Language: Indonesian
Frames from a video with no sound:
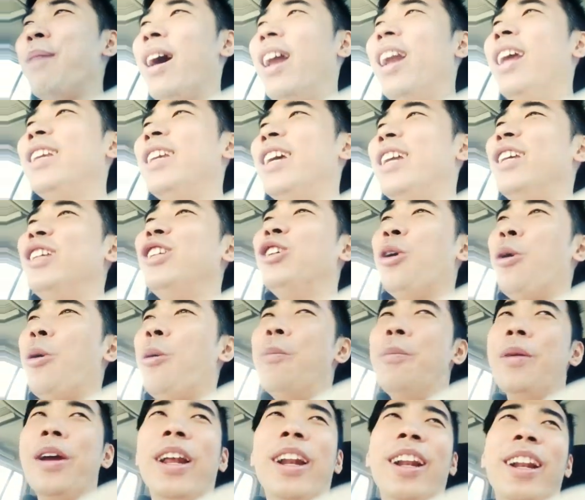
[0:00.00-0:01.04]
malah jadi
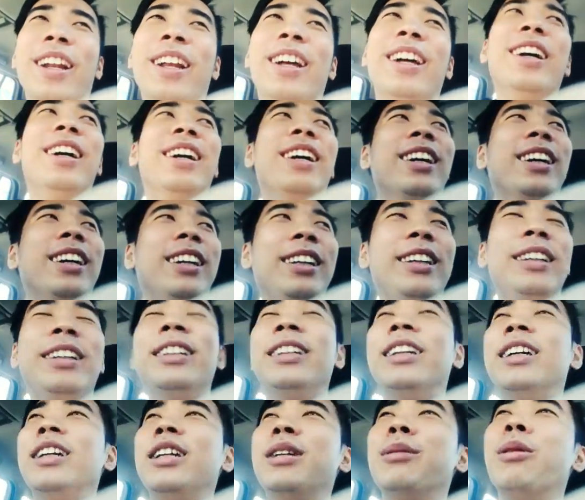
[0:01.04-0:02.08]
comel
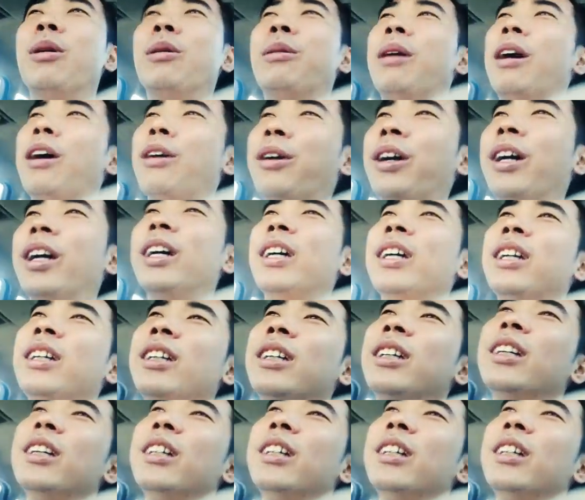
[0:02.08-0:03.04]
yang di bawahnya